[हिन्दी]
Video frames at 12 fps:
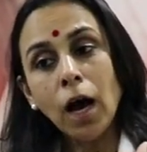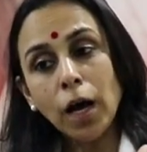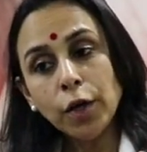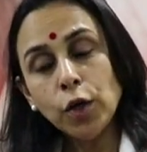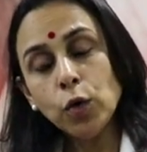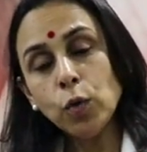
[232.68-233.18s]

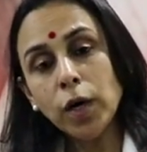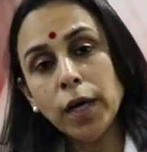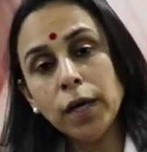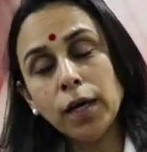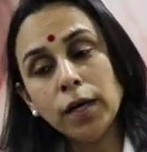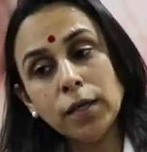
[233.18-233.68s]

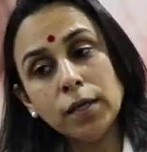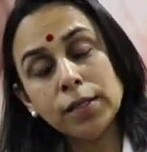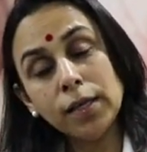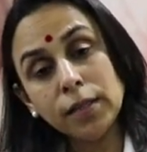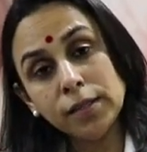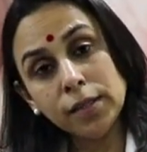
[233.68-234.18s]
आई की
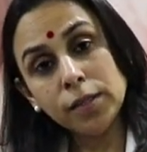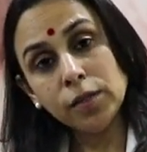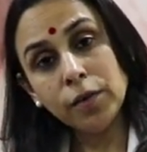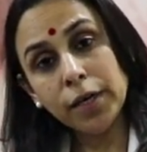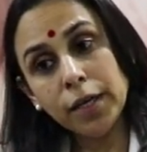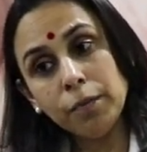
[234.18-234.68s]

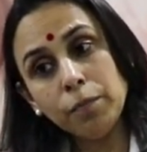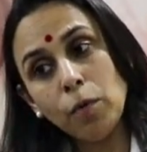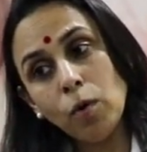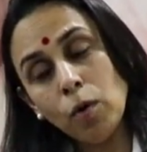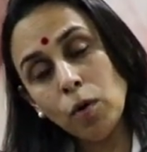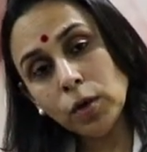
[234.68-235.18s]
सक्सेस रेट
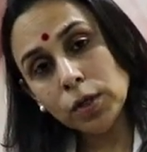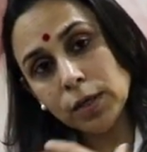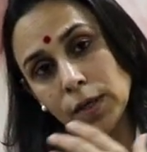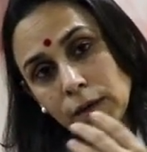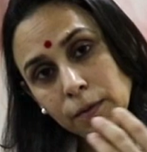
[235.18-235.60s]
बहुत